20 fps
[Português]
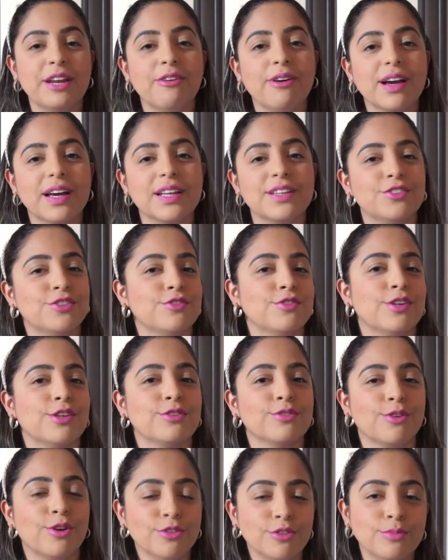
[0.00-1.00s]
eu acredito que
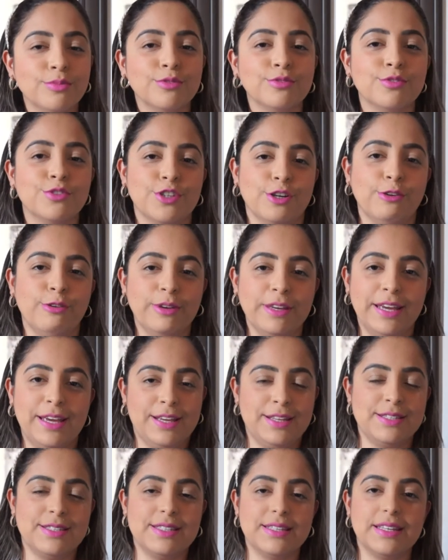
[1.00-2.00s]
todo mundo já
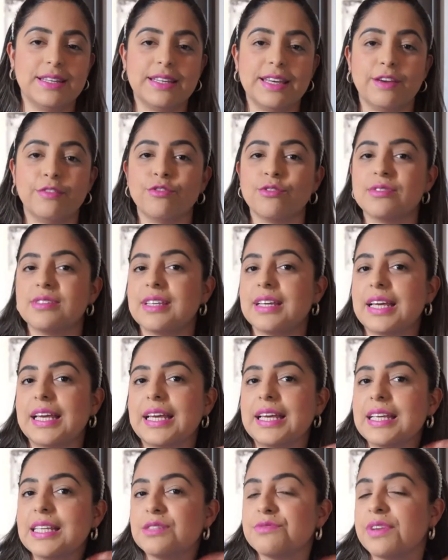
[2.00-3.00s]
conhece, que é você
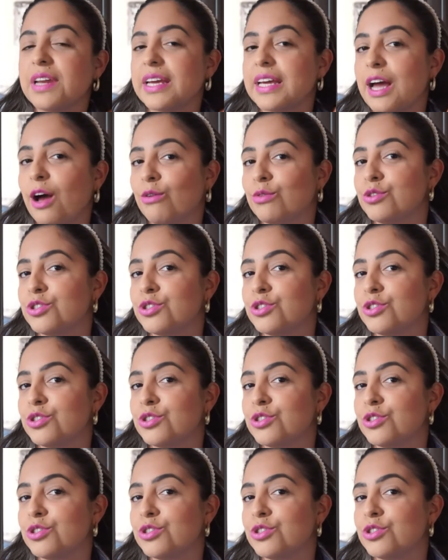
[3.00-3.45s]
esfregar o